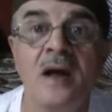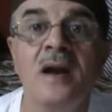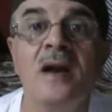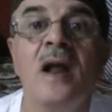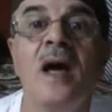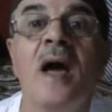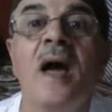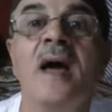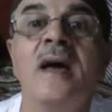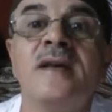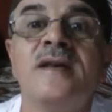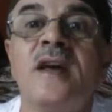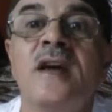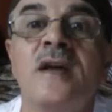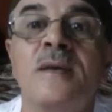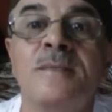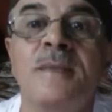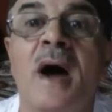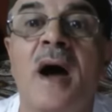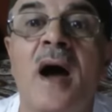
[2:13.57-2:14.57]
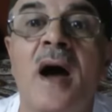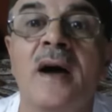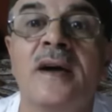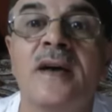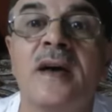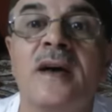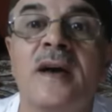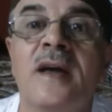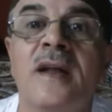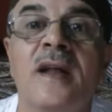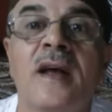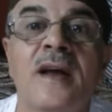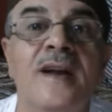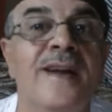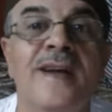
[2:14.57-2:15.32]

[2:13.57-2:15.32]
ليه يصير معاك كده